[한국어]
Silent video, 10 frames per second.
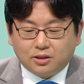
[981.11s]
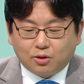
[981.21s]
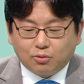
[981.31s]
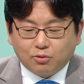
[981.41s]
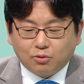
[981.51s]

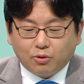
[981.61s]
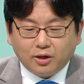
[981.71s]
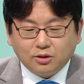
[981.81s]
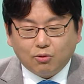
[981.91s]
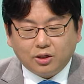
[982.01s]
글쎄요 뭐,
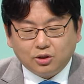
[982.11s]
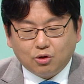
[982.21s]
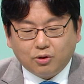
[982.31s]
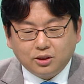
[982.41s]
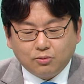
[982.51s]
퇴행성
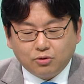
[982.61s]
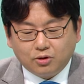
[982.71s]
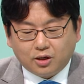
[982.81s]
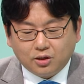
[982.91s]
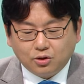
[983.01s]
관절염
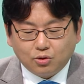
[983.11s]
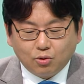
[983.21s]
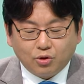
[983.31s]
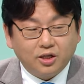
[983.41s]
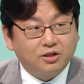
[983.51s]
환자분들에게는
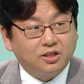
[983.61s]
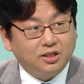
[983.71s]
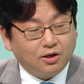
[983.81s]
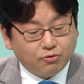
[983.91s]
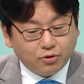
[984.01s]
저는
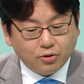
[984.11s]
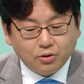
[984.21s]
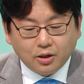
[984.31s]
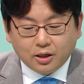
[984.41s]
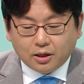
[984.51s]
권해드리지는 않고요.
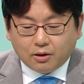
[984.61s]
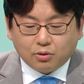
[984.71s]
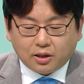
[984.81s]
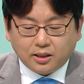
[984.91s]
네.